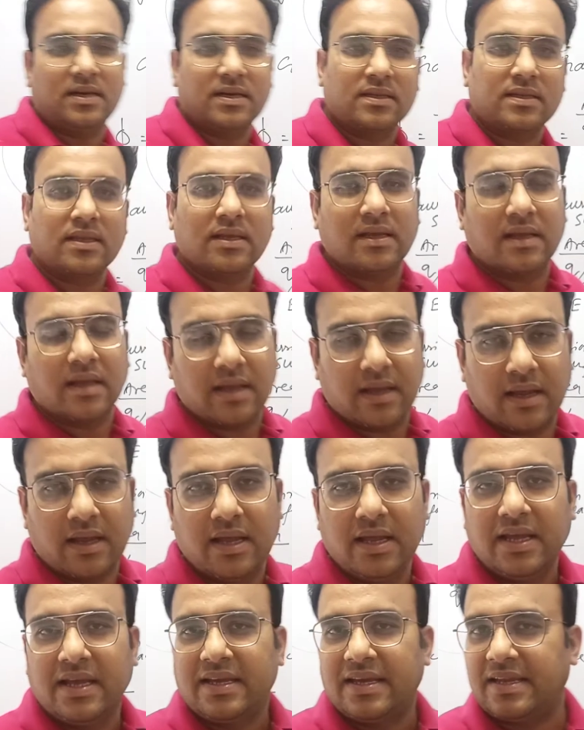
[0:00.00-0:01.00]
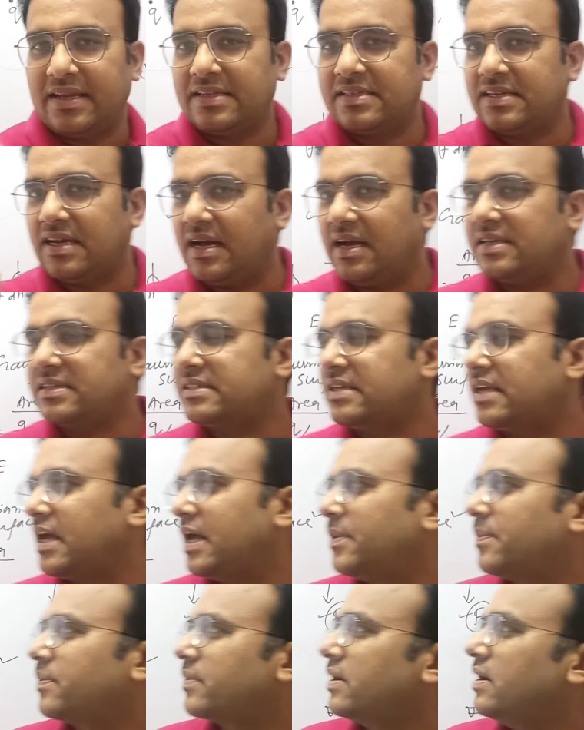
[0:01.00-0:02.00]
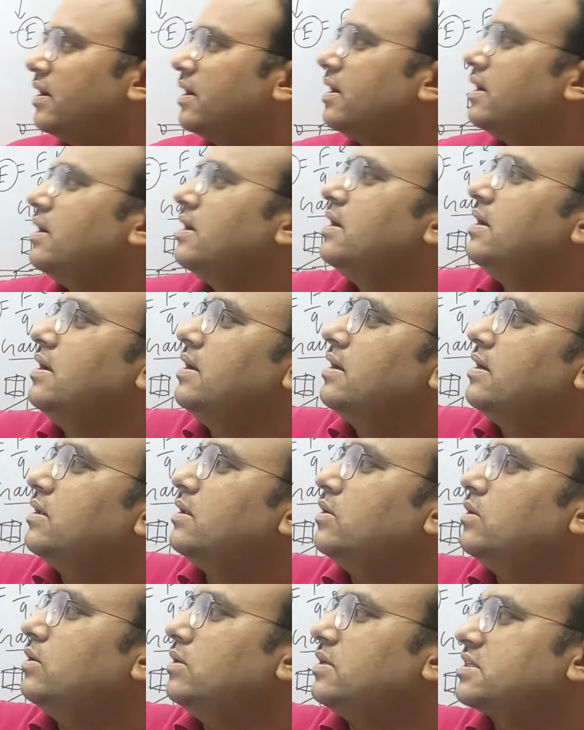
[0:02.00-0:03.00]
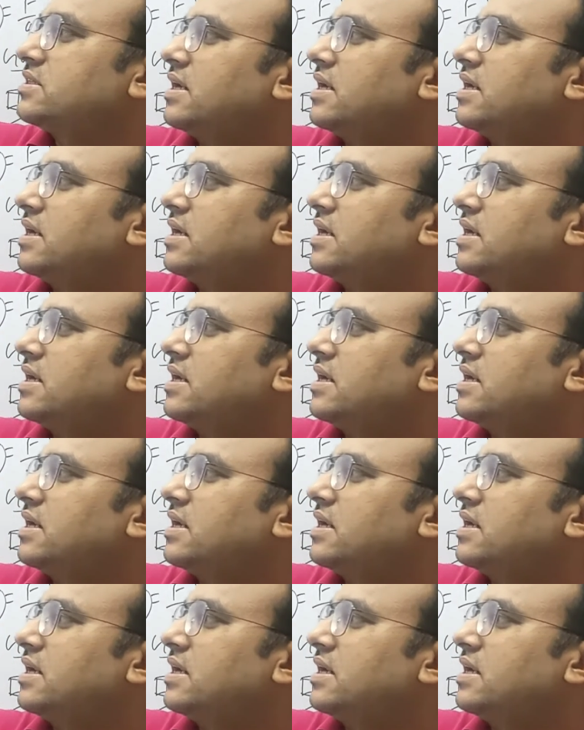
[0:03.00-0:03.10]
करते हैं यानी जहाँ से आपका